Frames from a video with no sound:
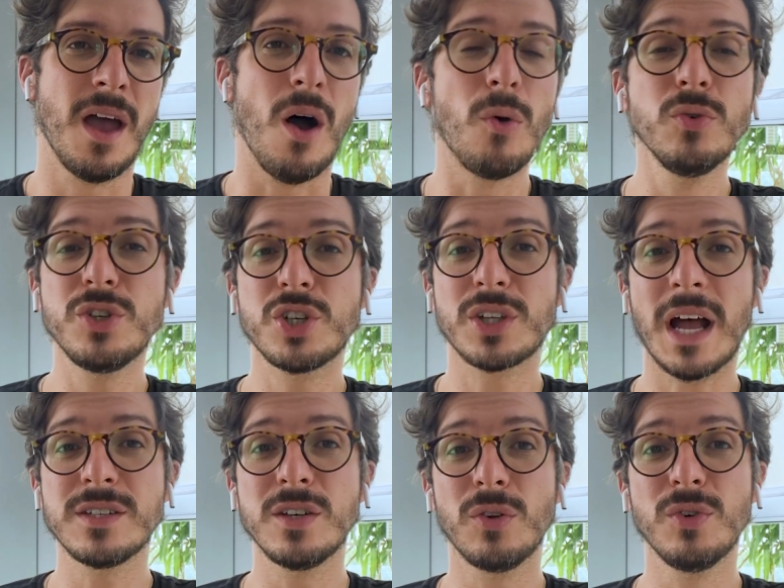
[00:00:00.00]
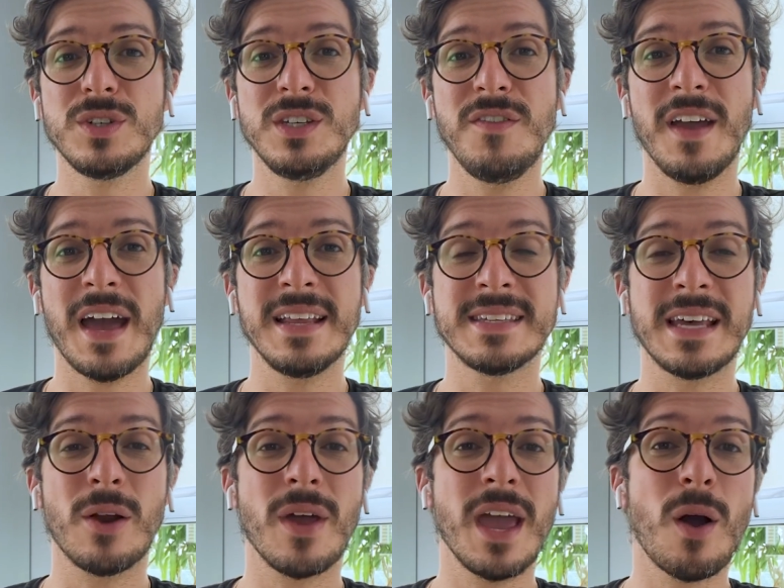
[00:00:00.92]
Alguns estados, inclusive,
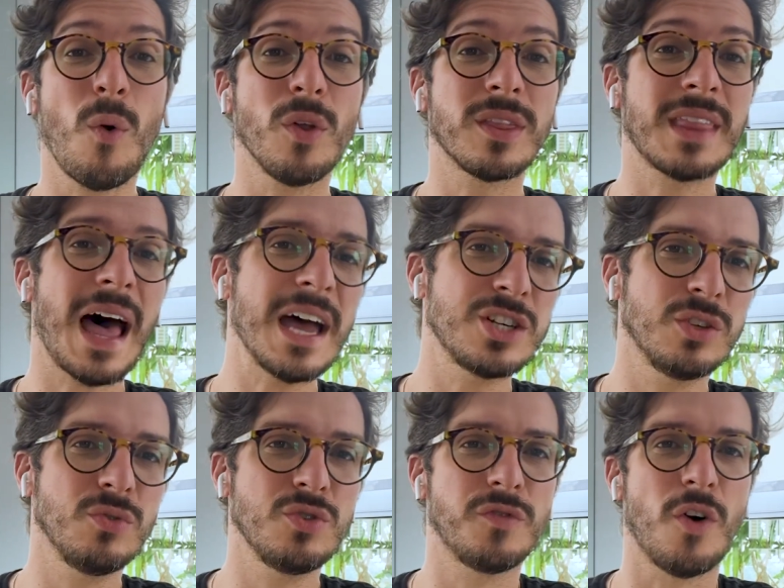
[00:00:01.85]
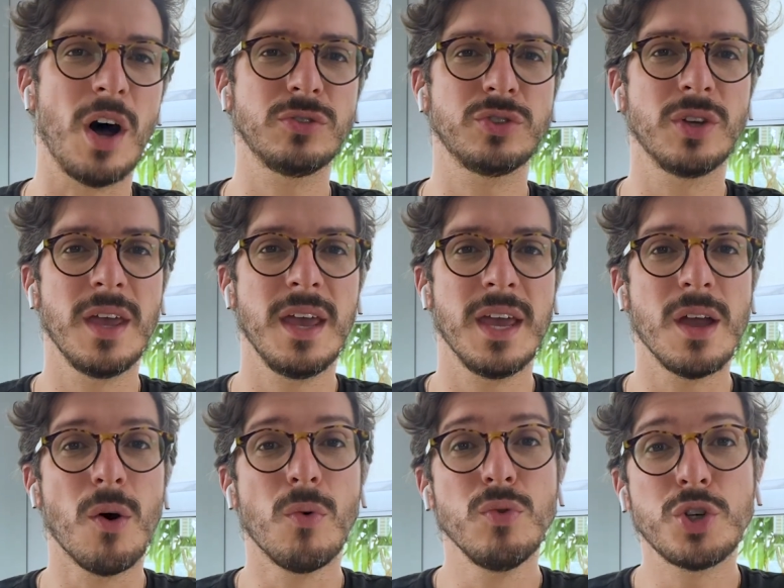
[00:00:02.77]
realizaram recontagem dos votos
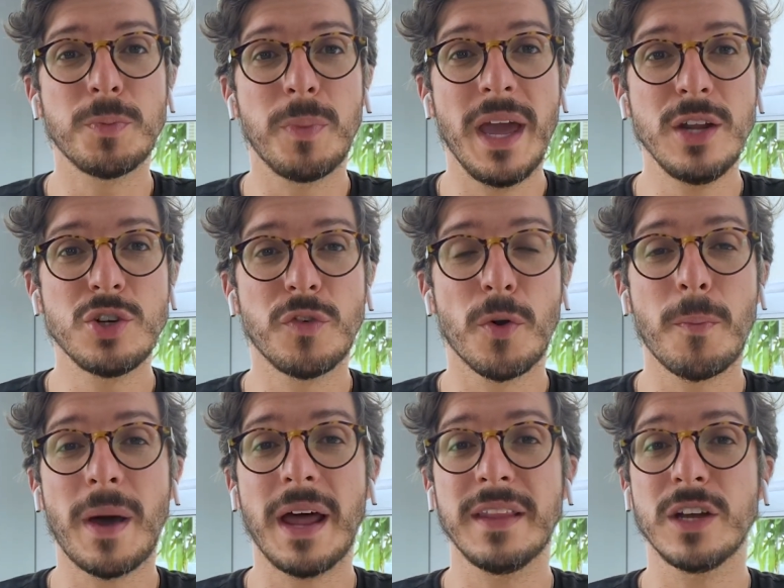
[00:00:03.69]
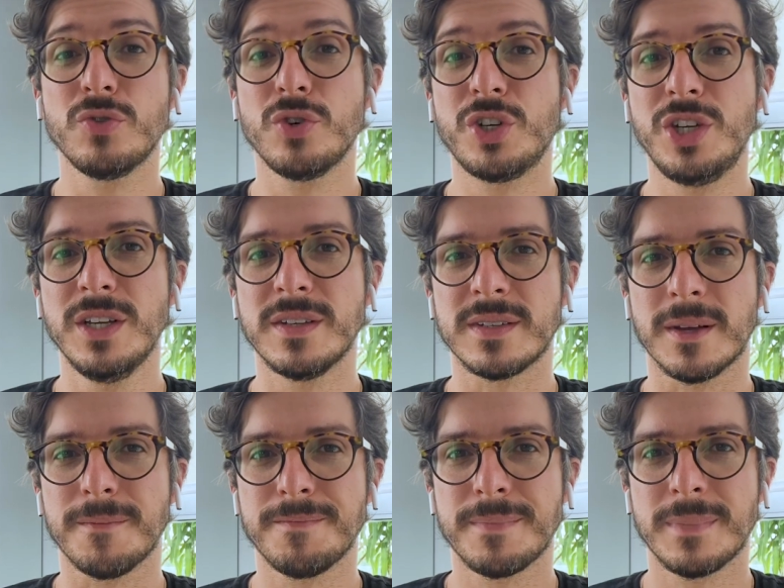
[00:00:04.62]
e alguns pleitos foram parar na justiça.